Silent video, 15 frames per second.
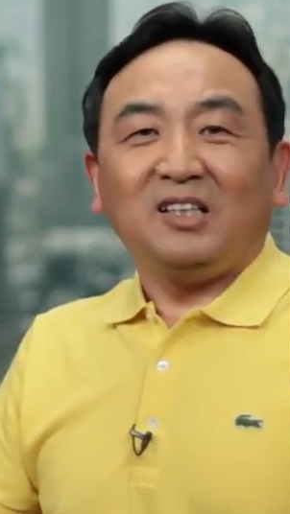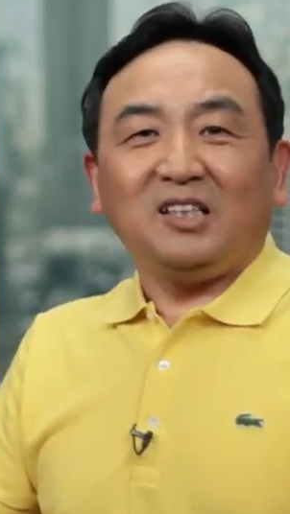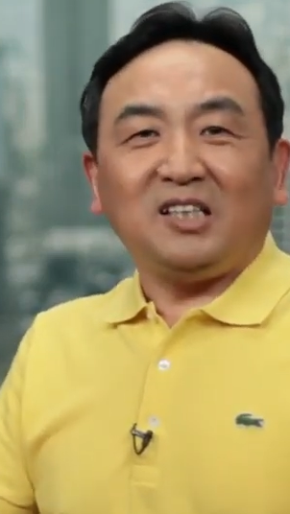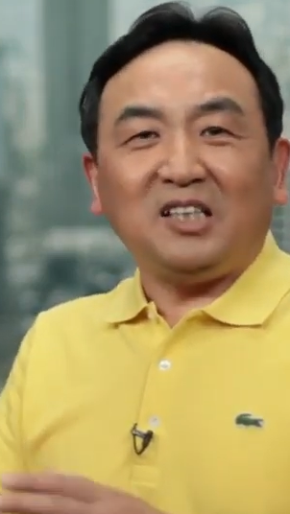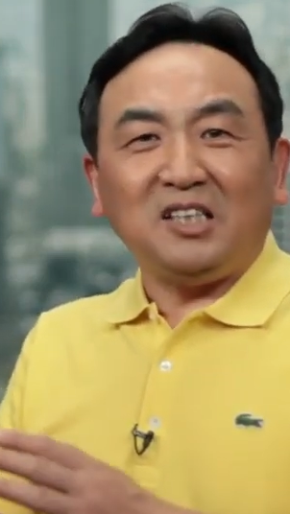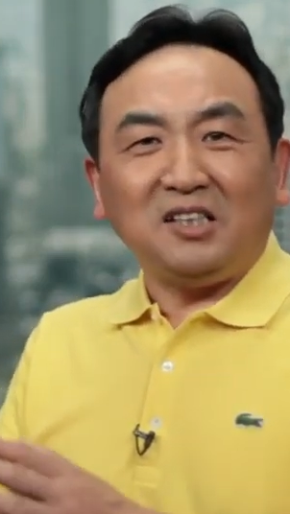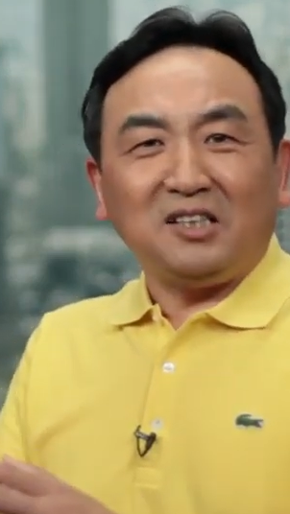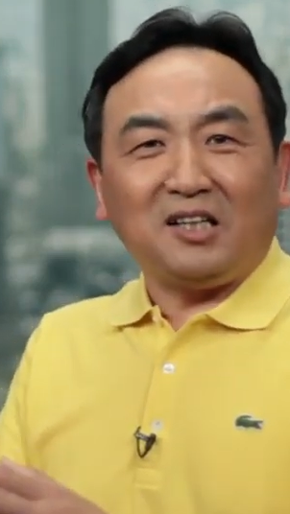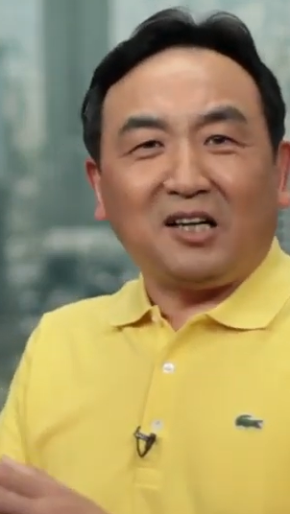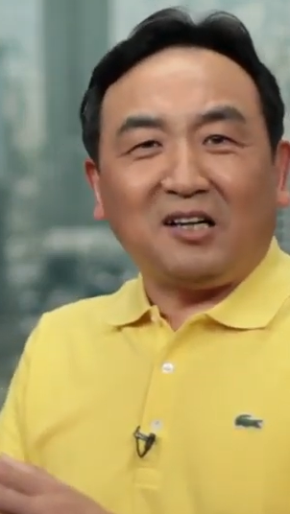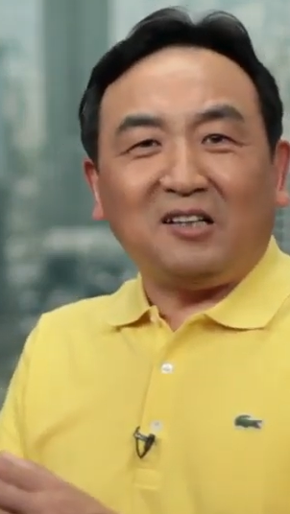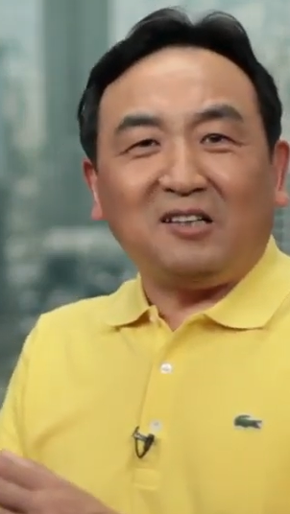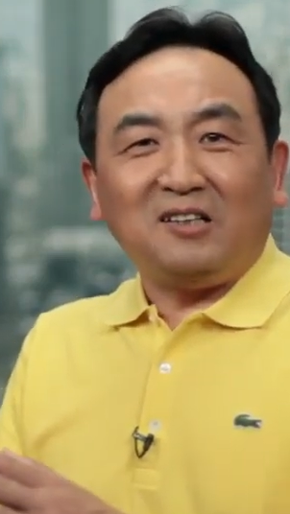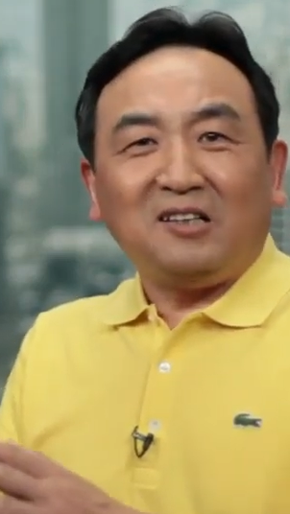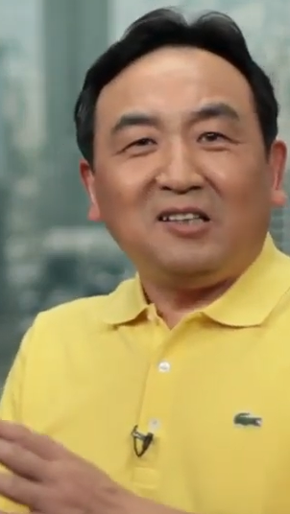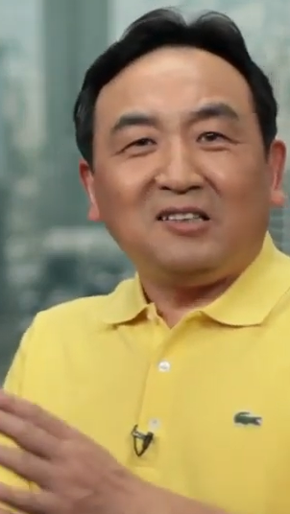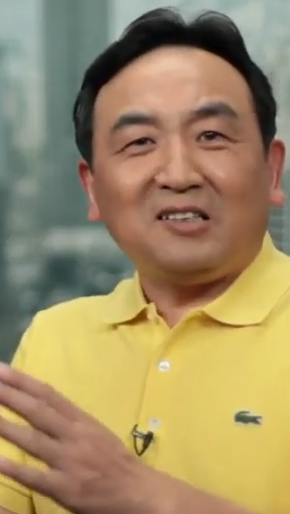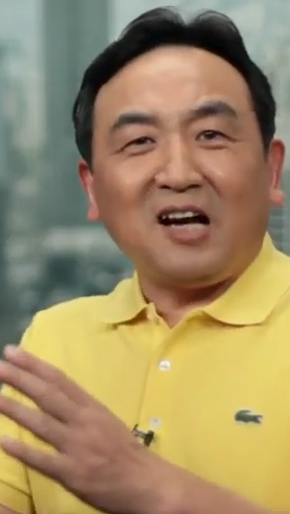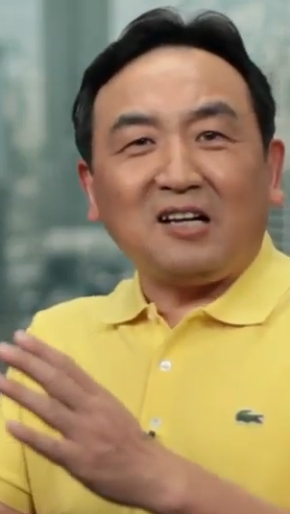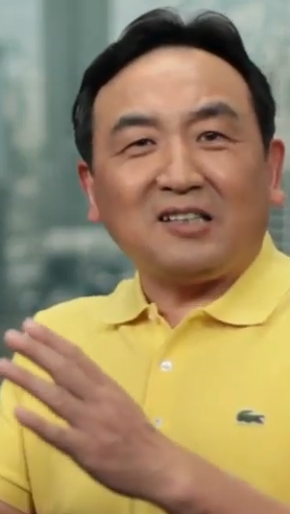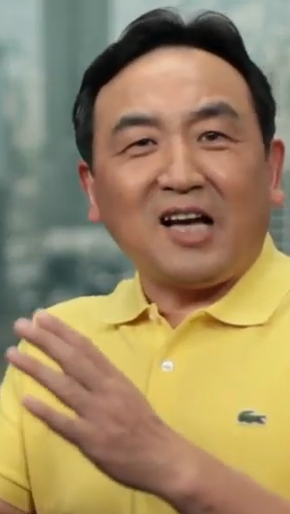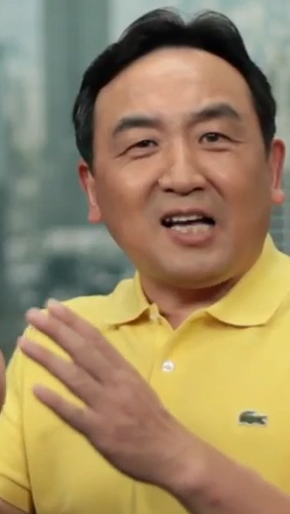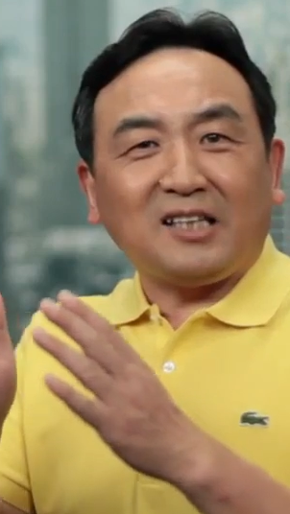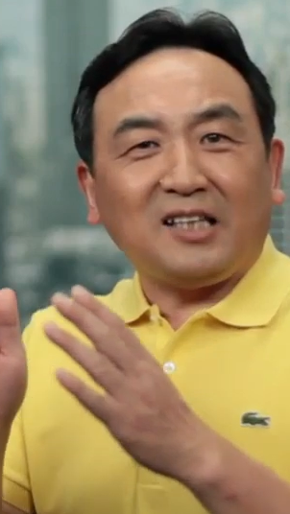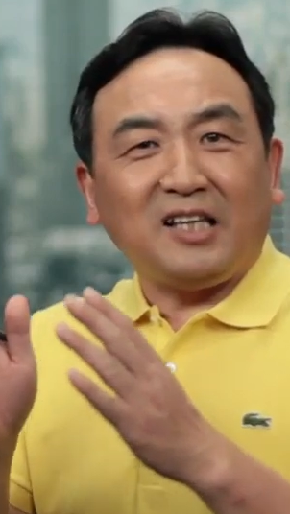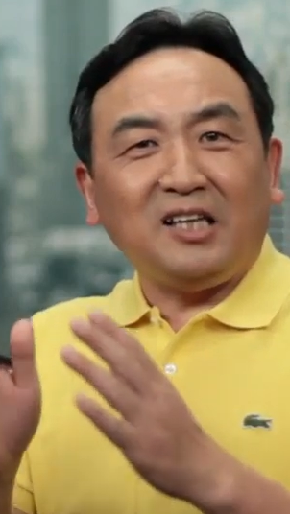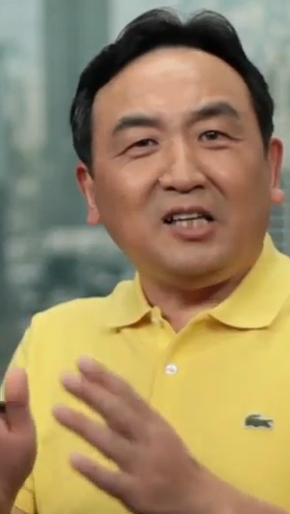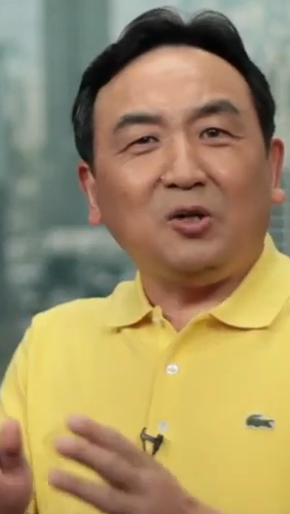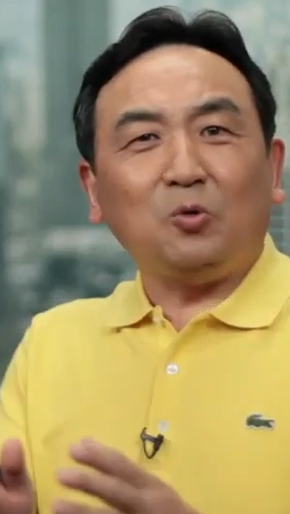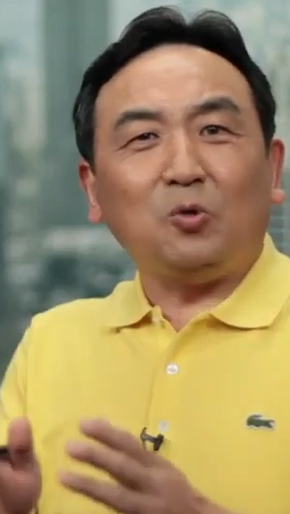进而当他
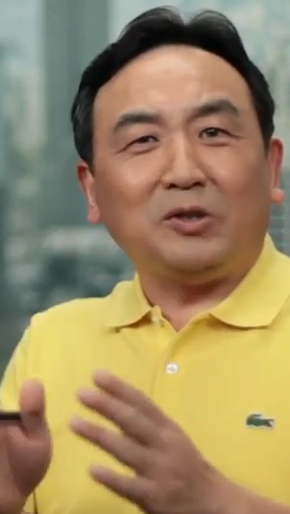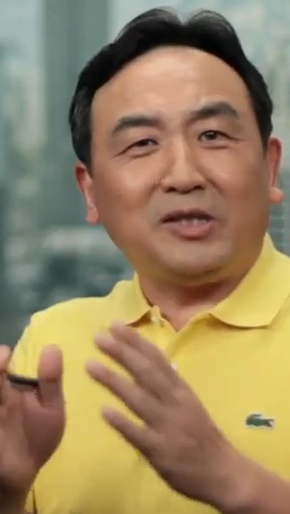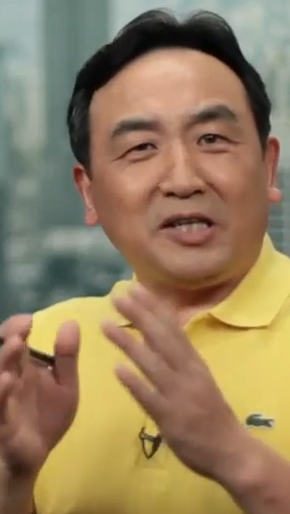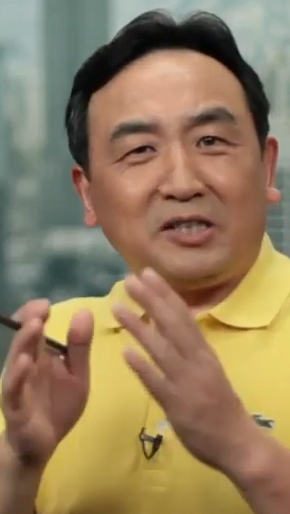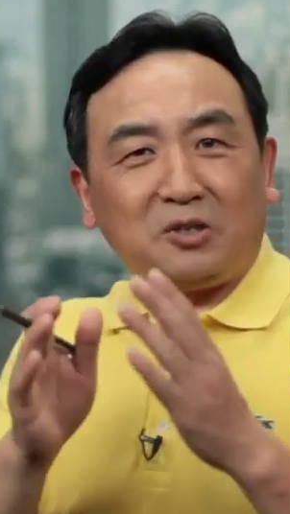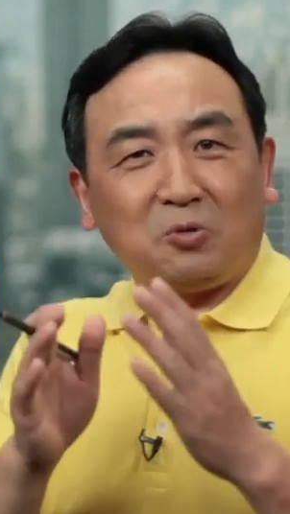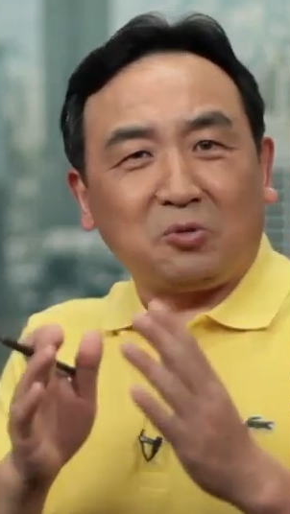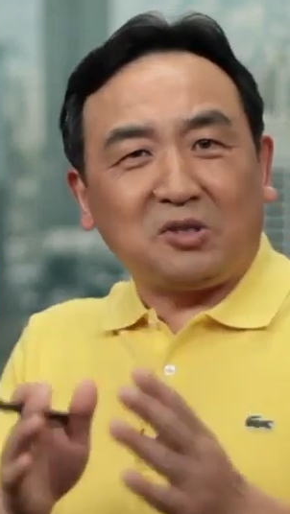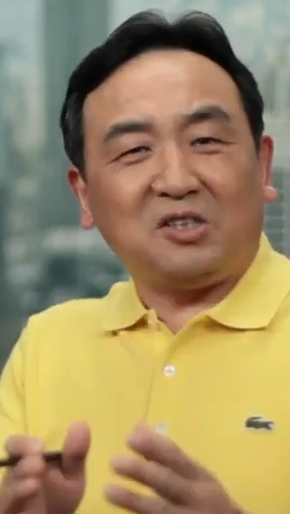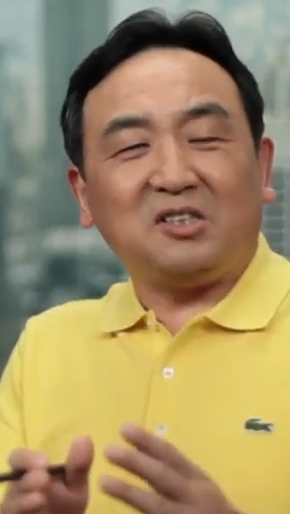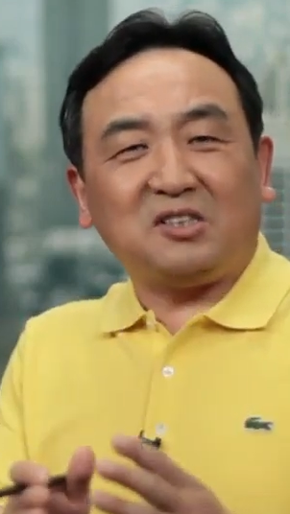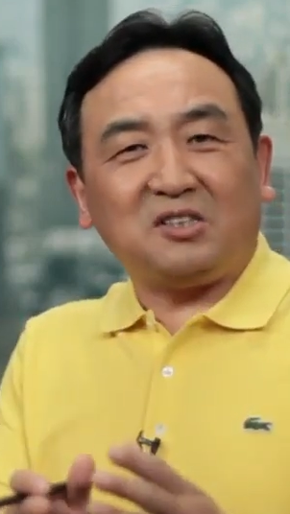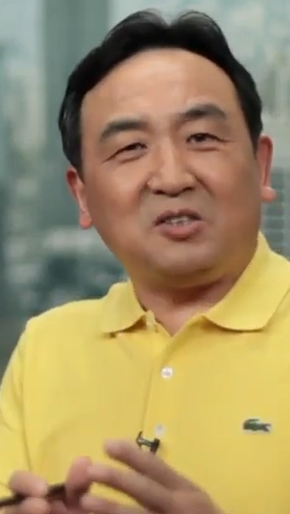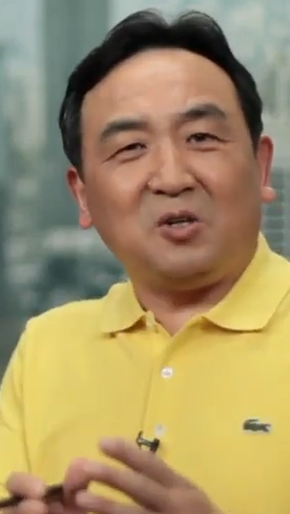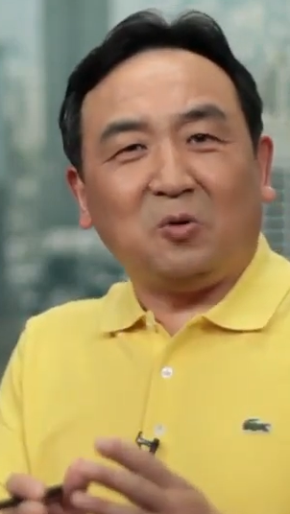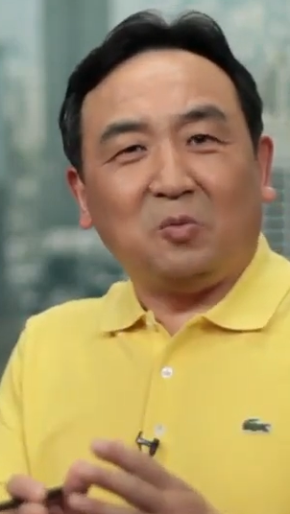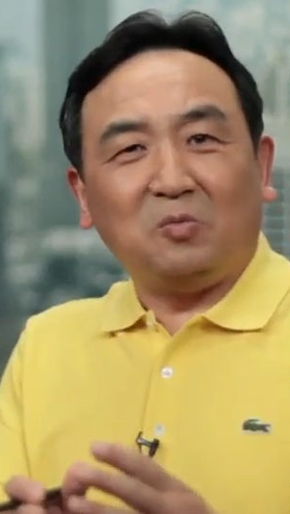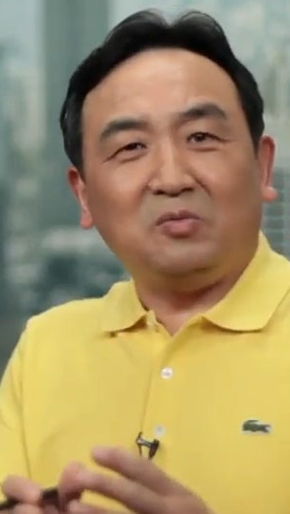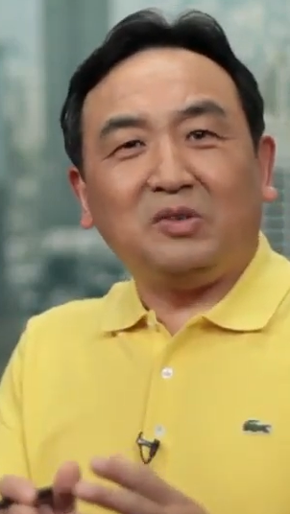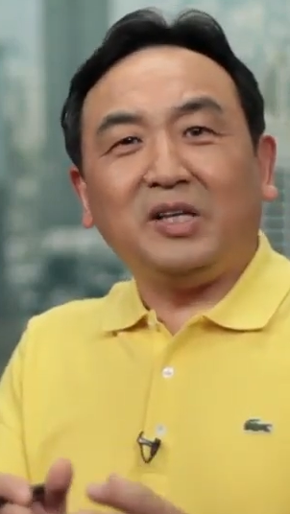听过那首歌之后，